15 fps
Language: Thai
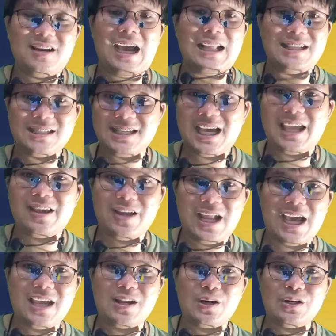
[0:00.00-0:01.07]
อาจจะใช่ก็
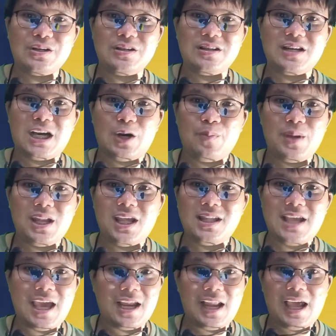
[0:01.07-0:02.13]
ได้เนาะเขาไม่ได้
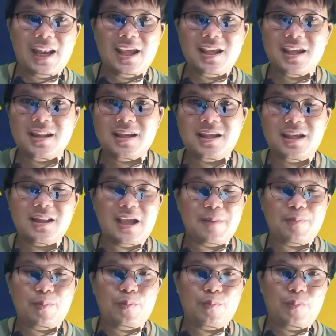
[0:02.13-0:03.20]
แจ้งรายละเอียดอย่างนี้แต่
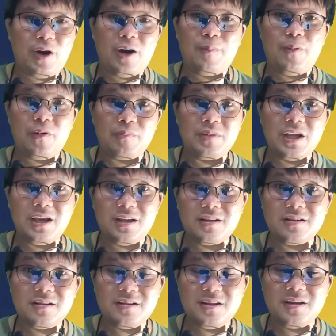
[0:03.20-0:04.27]
พอผมนึก
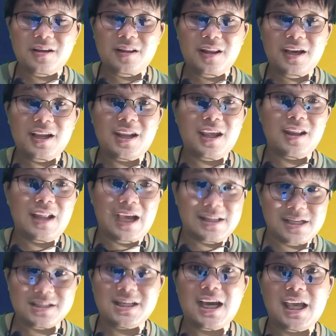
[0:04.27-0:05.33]
ถึงเรื่องนี้น่า
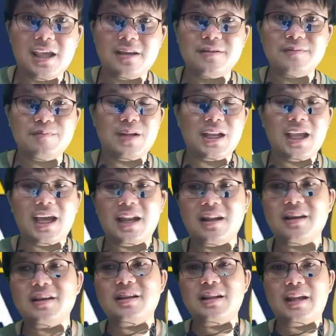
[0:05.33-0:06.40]
จะใช่เหมือนกัน
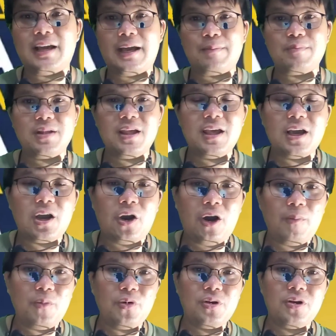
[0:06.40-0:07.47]
นะครับข้
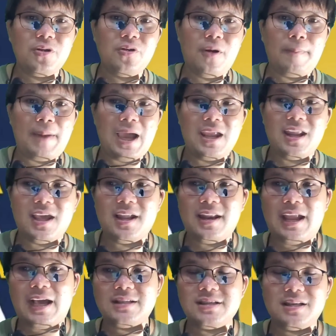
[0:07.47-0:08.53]
อมูลโดยทั่วไปเนี่ย
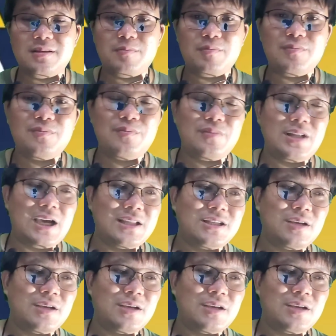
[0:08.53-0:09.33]
น่า